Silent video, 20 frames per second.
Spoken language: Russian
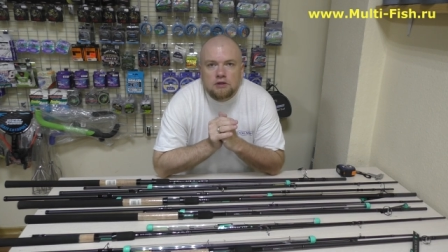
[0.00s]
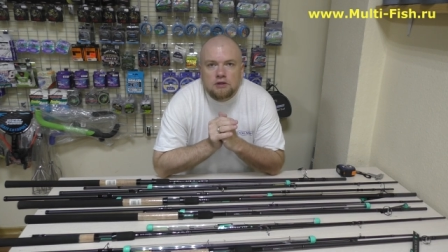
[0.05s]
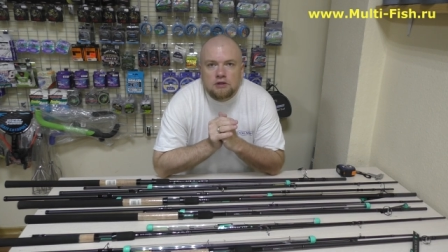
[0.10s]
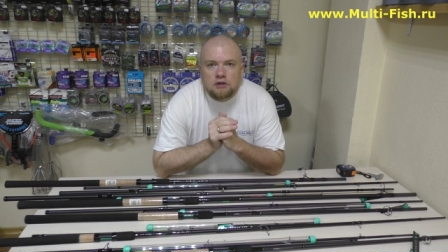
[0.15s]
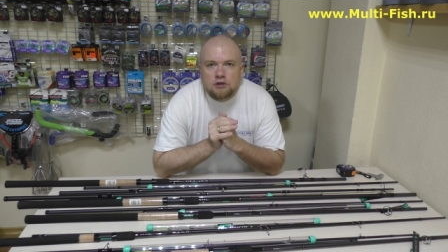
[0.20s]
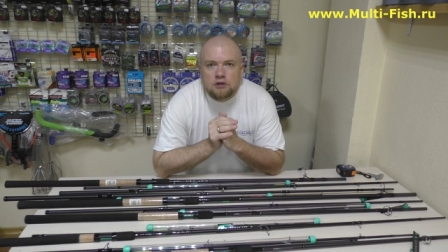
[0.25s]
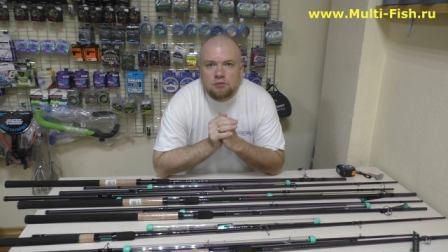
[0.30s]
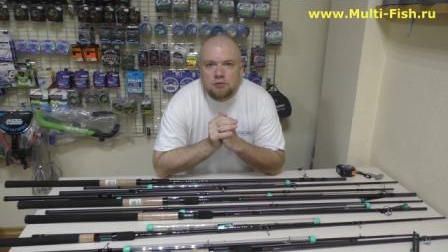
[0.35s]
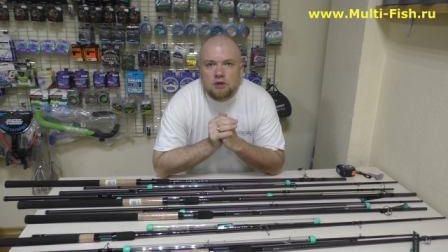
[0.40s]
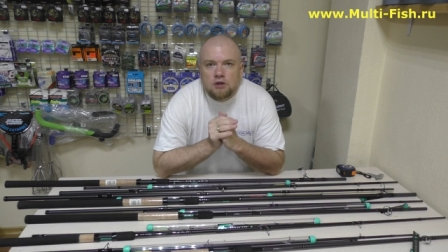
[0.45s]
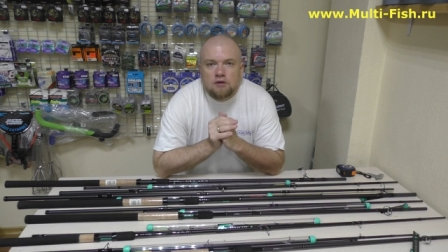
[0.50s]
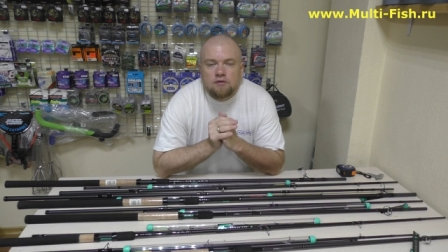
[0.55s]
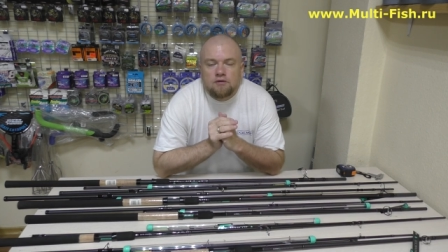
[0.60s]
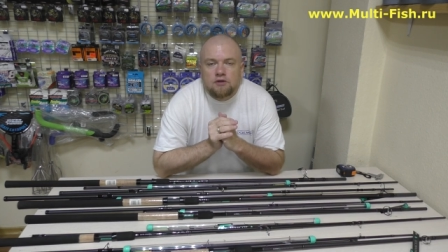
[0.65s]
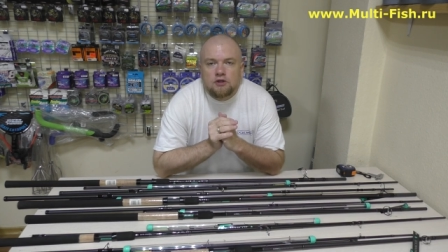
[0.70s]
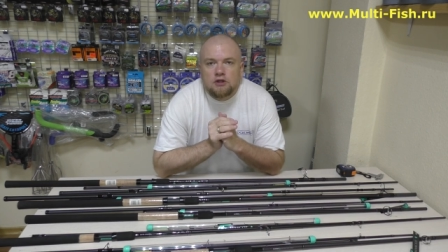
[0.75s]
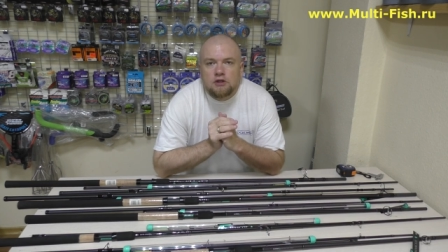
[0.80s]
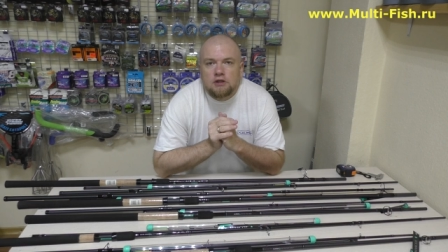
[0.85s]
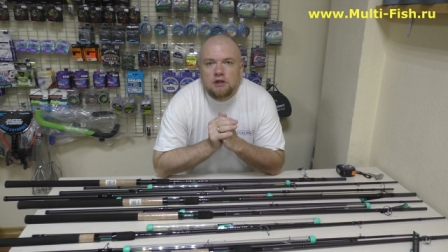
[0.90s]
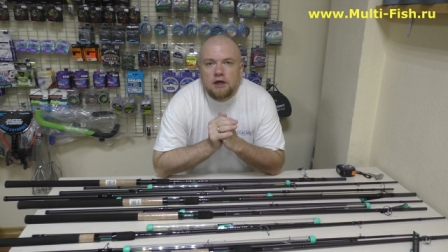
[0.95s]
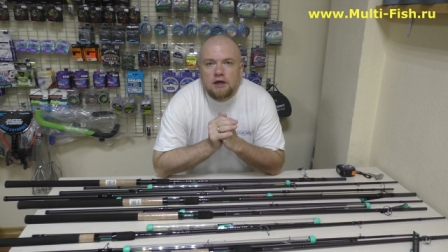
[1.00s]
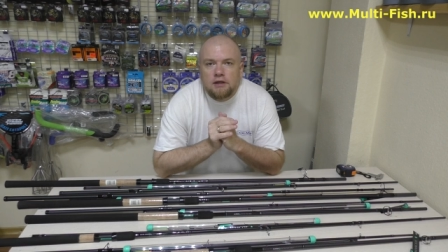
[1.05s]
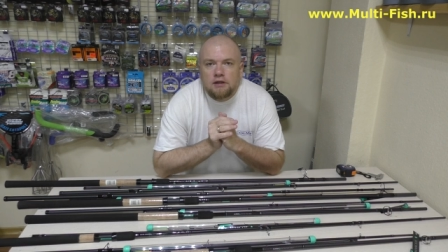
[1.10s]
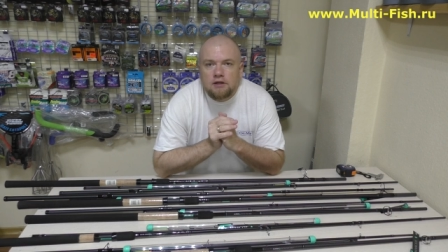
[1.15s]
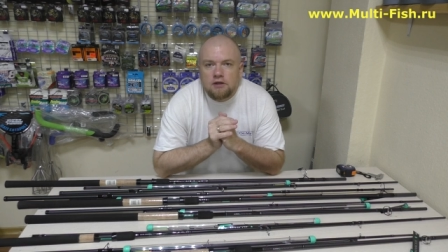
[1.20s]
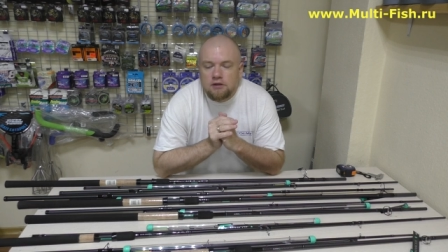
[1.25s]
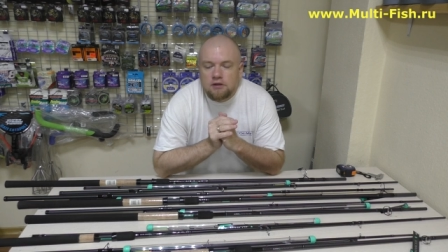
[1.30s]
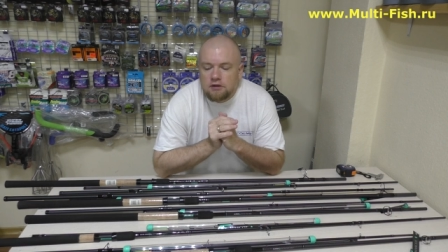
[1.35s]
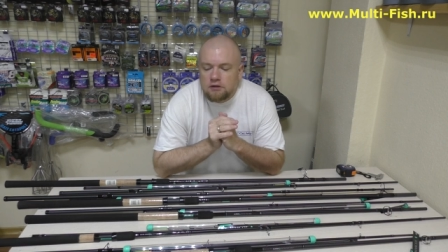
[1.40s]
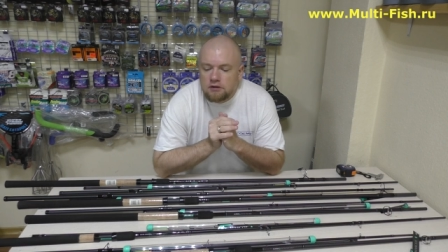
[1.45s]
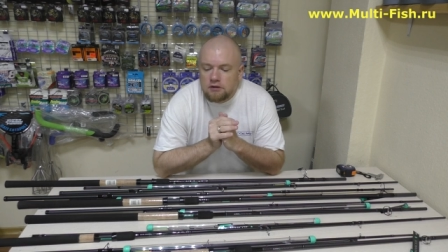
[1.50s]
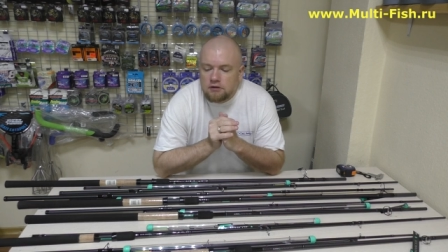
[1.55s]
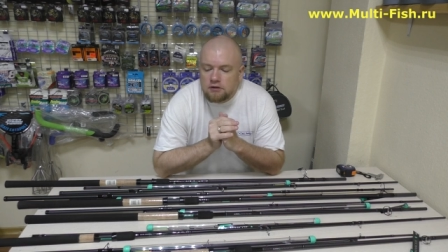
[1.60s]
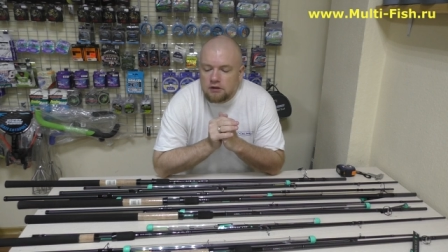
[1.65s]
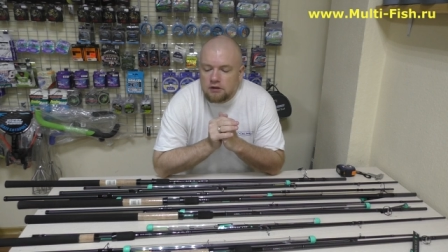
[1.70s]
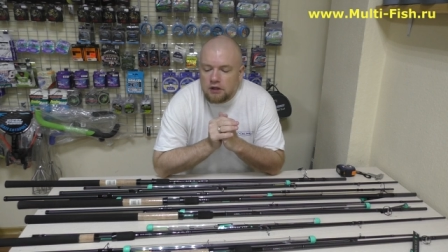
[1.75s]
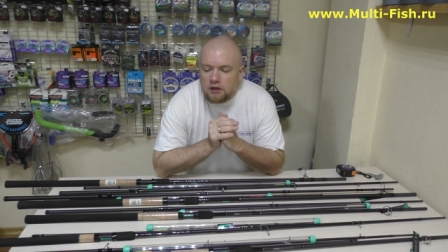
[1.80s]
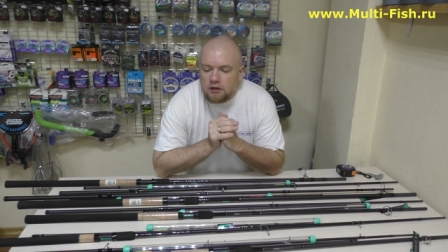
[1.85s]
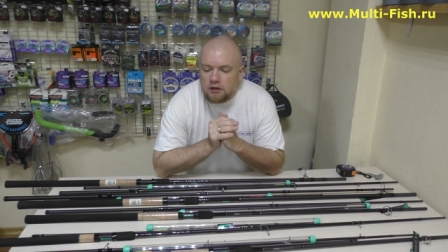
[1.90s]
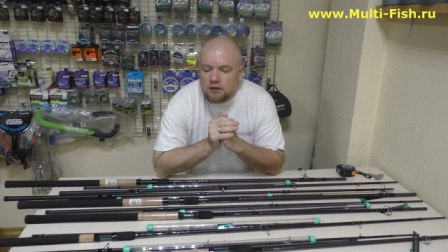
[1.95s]
скажем так, в ожидании
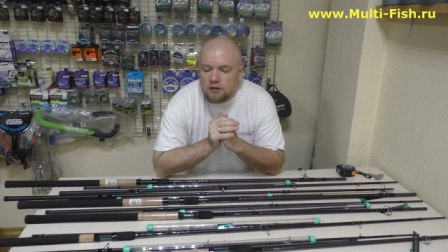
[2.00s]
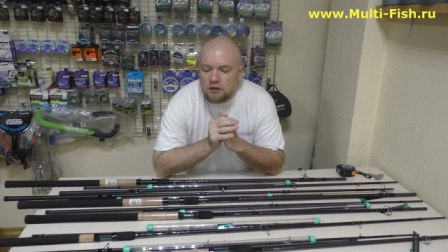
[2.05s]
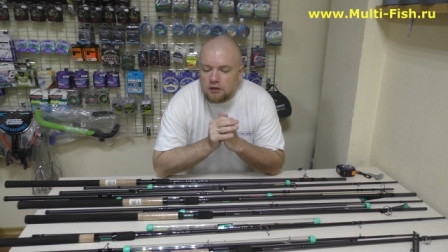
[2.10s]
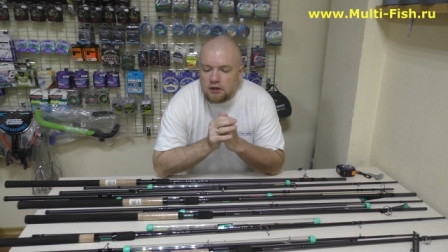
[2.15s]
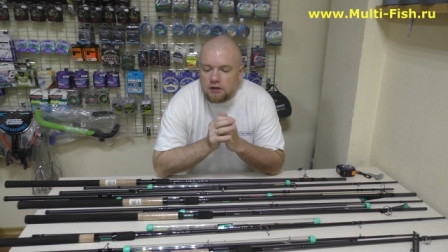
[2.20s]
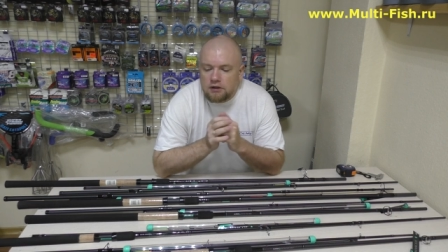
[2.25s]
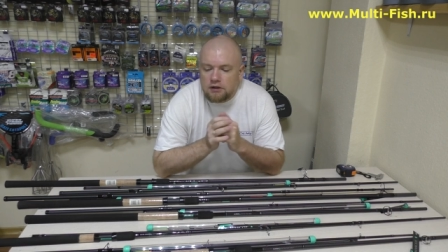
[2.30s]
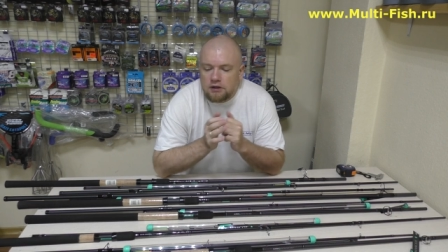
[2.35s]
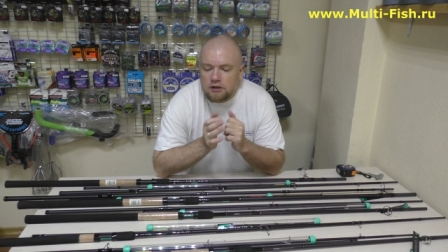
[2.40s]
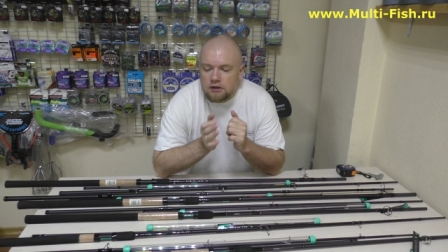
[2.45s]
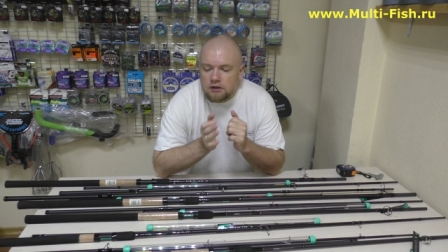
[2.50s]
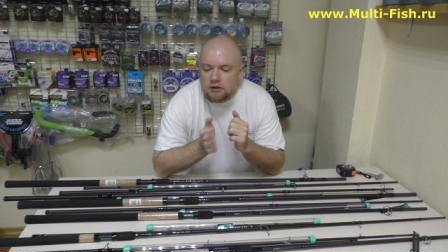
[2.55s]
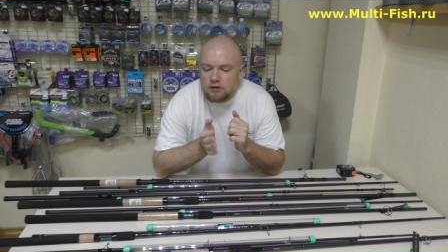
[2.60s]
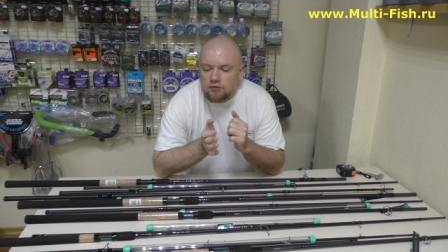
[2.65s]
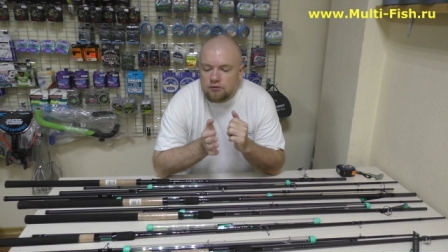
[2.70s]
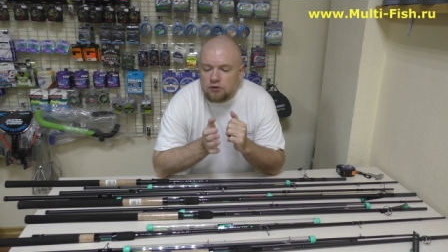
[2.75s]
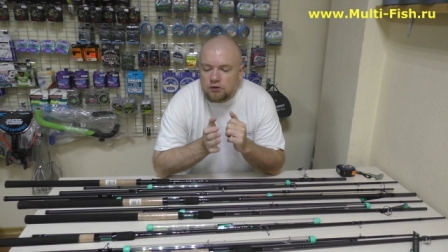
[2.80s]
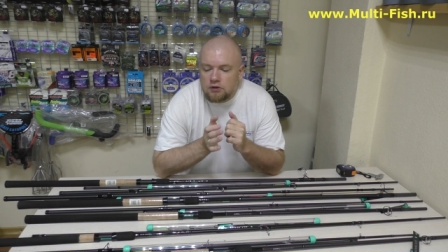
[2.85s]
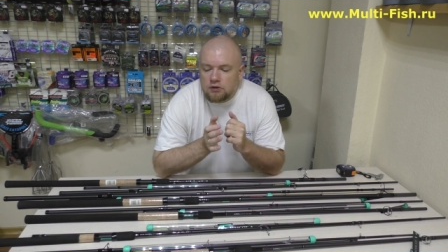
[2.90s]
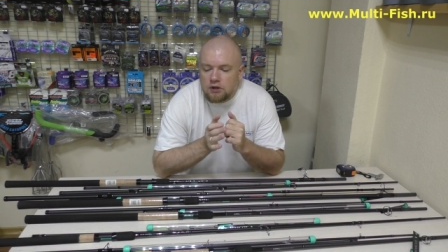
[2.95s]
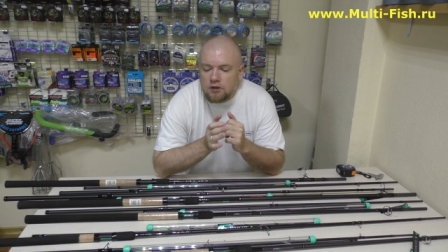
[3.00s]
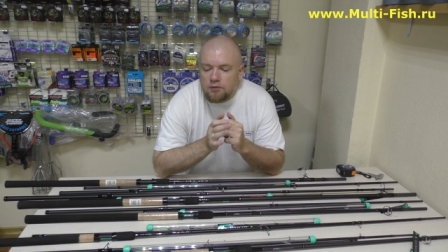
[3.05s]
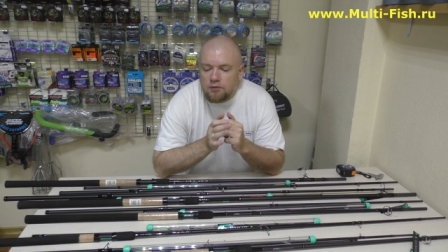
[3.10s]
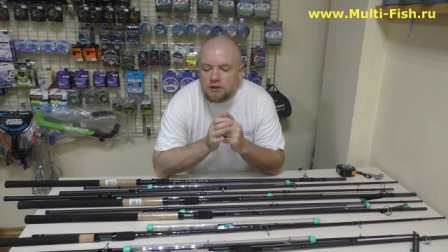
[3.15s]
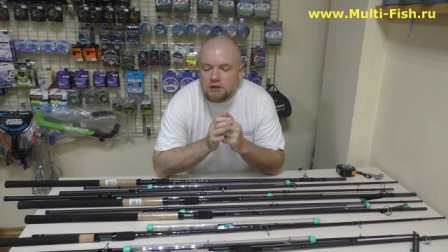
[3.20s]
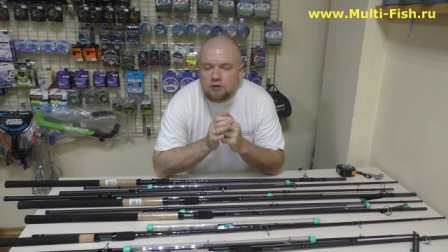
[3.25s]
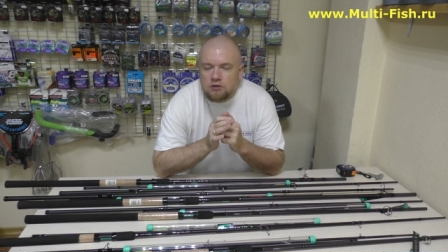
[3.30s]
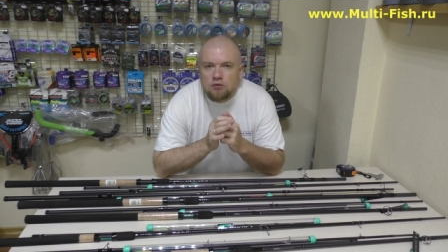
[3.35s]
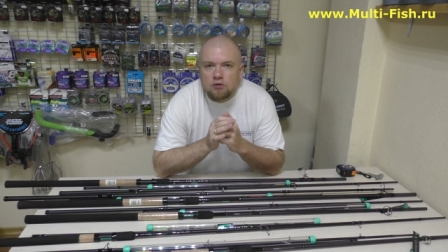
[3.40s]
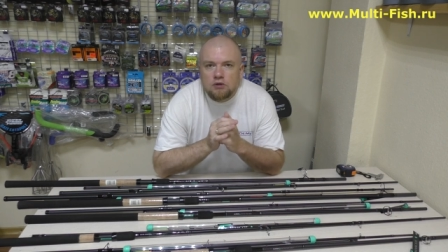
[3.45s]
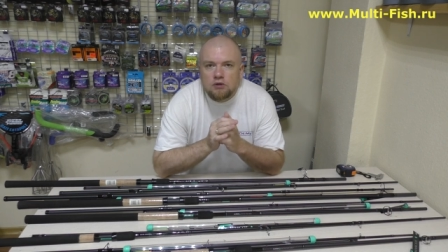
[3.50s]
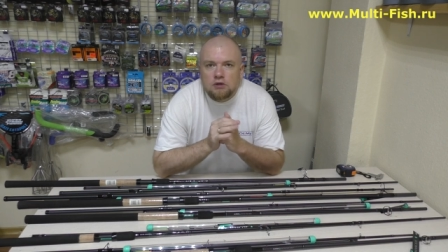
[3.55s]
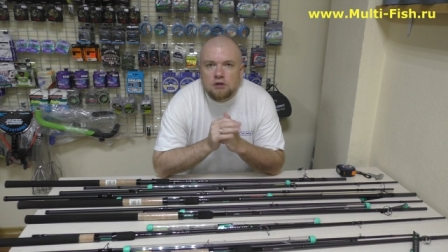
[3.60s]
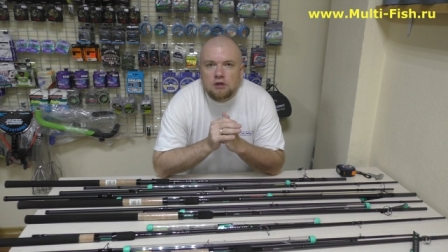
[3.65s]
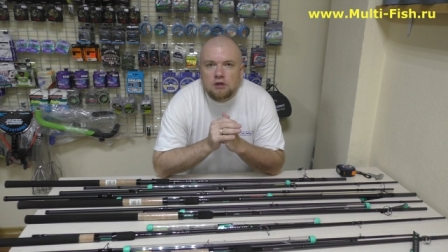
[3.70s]
на конкретно вот на маскоты,